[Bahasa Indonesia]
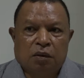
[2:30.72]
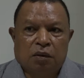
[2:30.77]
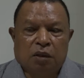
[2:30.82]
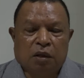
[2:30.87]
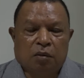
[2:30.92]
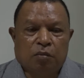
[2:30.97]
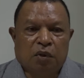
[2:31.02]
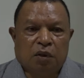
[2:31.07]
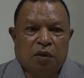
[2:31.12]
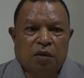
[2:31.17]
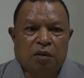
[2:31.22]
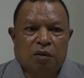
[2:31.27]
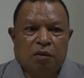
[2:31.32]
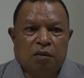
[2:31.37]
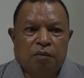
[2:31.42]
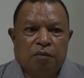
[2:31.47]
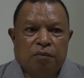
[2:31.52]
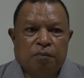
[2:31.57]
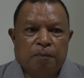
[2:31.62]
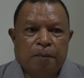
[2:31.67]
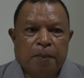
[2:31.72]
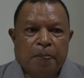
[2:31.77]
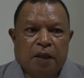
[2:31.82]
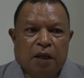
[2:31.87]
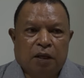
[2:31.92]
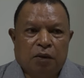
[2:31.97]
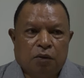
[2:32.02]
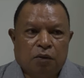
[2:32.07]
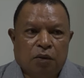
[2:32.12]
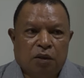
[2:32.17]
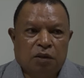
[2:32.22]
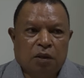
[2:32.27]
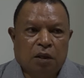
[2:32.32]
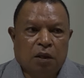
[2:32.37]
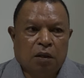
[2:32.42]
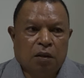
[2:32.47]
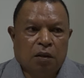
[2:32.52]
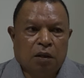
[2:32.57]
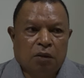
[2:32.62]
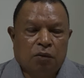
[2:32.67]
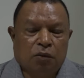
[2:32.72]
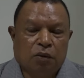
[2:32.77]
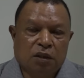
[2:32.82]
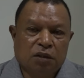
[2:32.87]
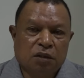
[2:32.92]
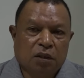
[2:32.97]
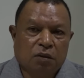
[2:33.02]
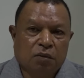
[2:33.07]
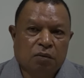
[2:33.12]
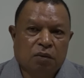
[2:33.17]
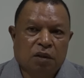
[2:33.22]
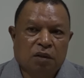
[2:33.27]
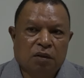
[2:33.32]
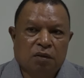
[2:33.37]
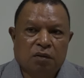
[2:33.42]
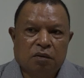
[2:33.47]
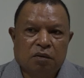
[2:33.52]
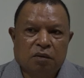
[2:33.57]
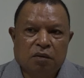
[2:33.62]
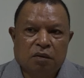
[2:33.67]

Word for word: tambah é eh, inundação, né?